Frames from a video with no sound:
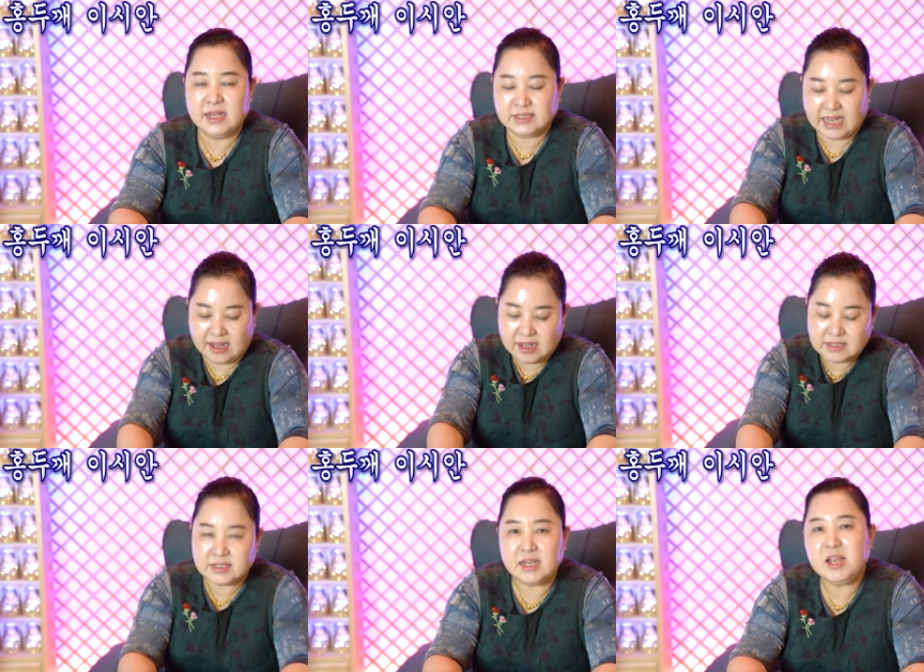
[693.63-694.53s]
오. 어. 자,
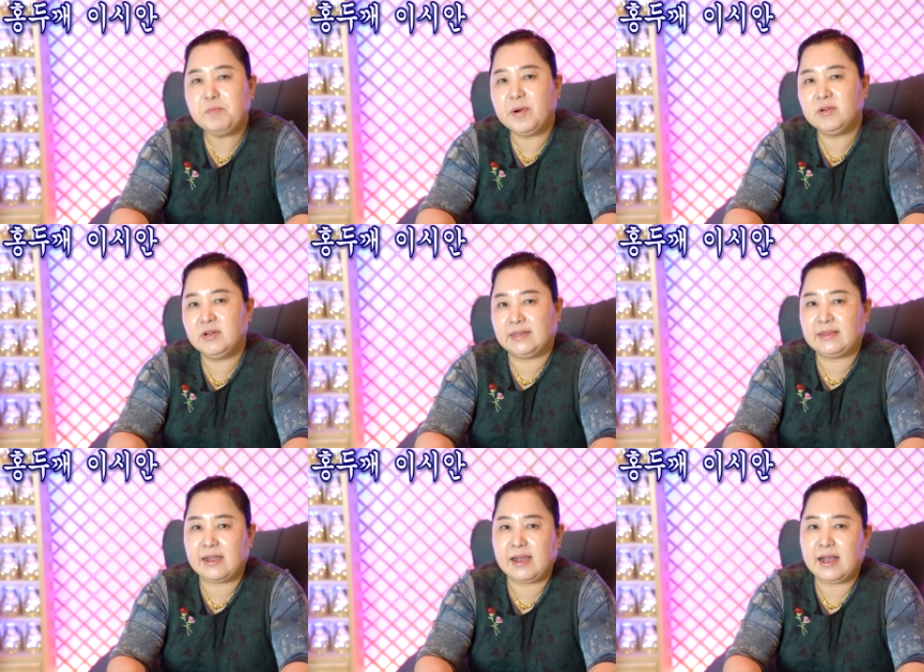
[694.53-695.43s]
슬리퍼를
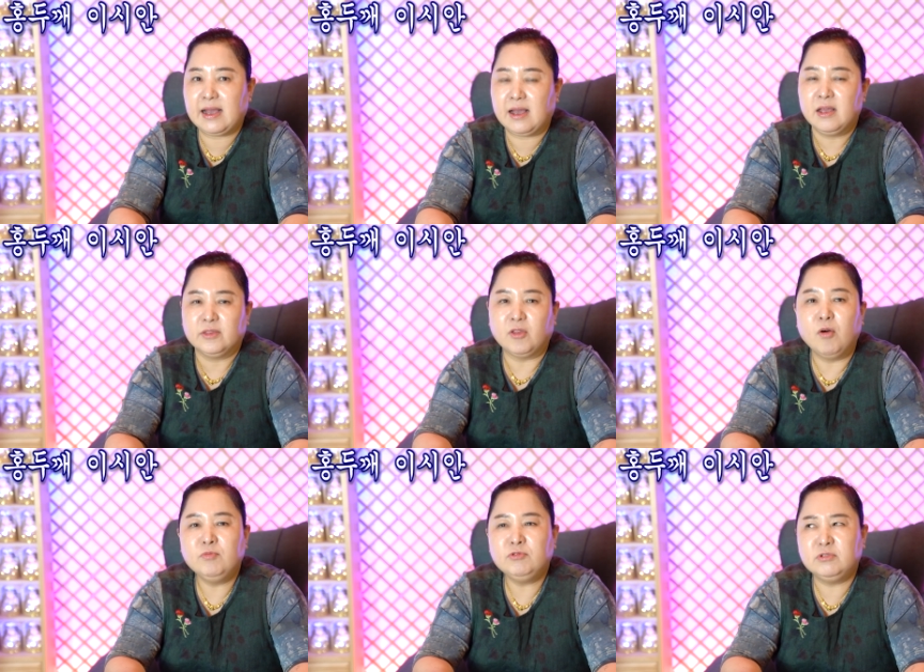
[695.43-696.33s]
갖다가
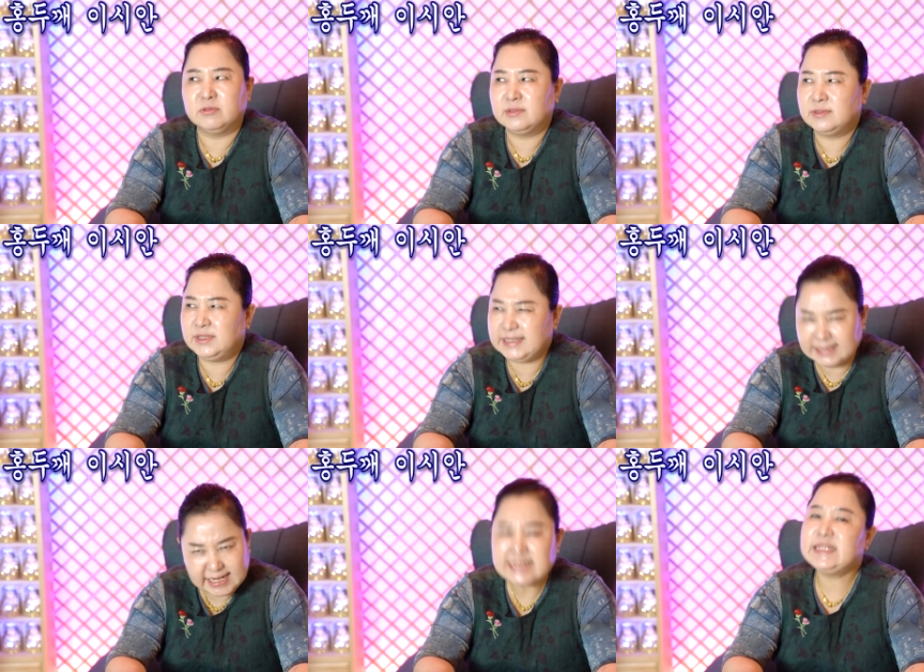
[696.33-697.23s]
너무
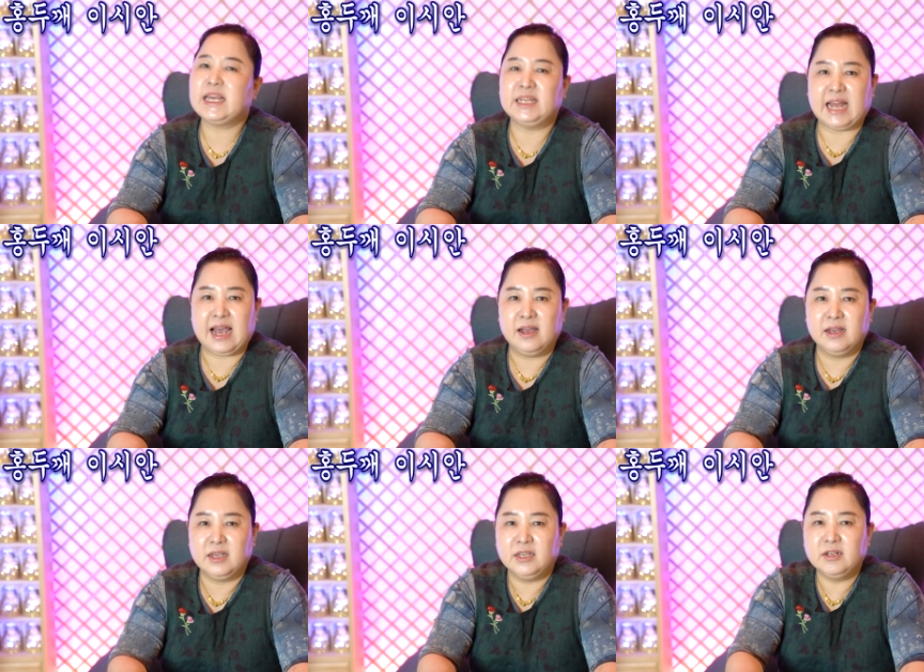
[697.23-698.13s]
진한 색이나
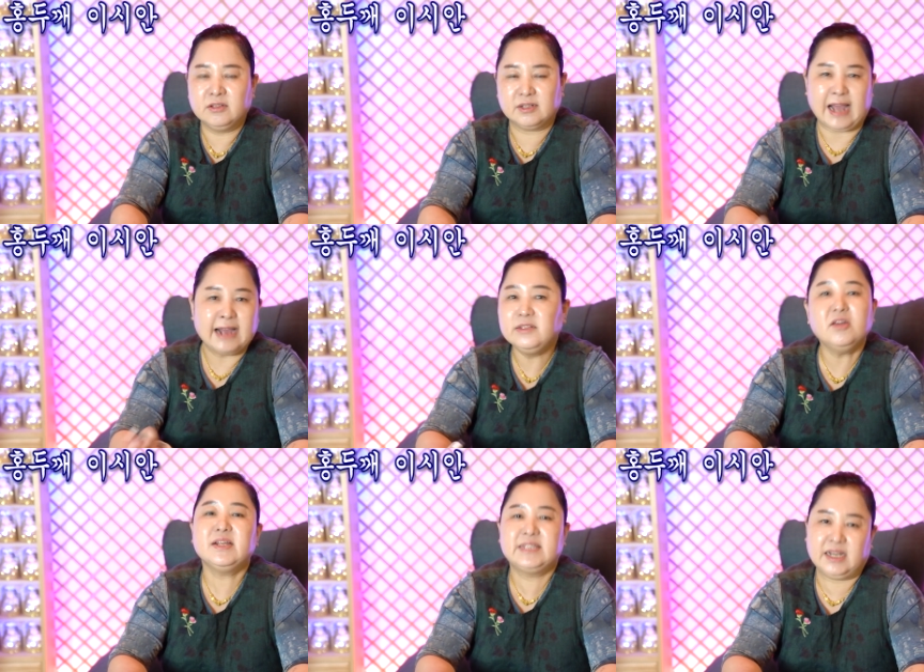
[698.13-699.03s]
음. 이런
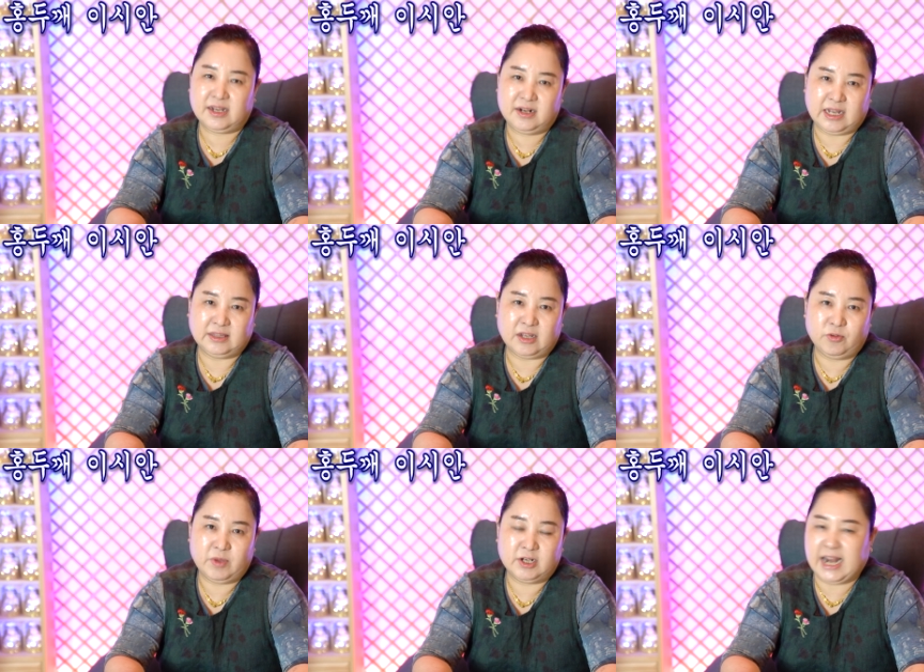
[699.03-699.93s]
강렬한 색깔을 갖다
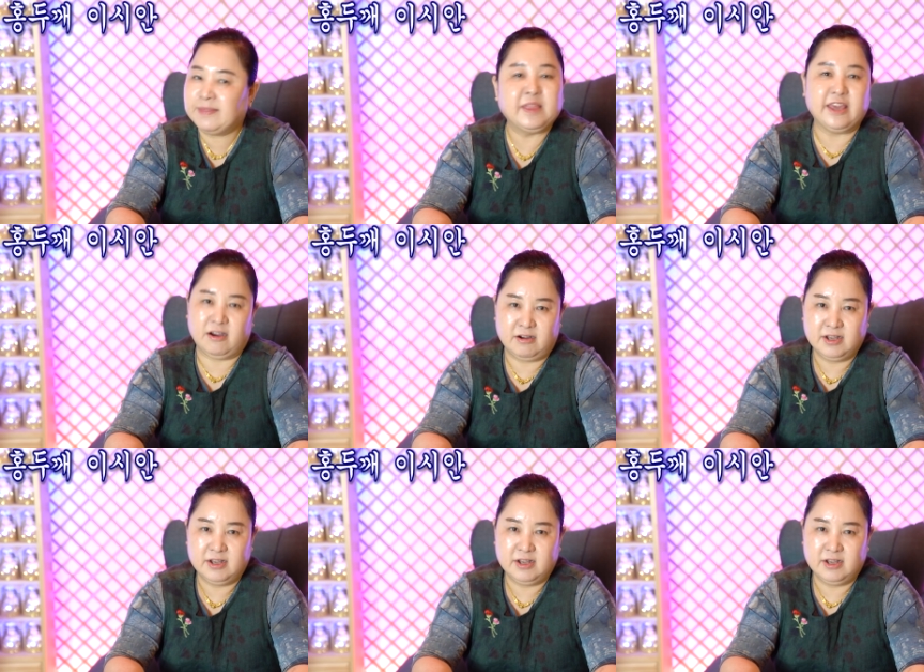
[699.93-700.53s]
놓으면 안 돼요.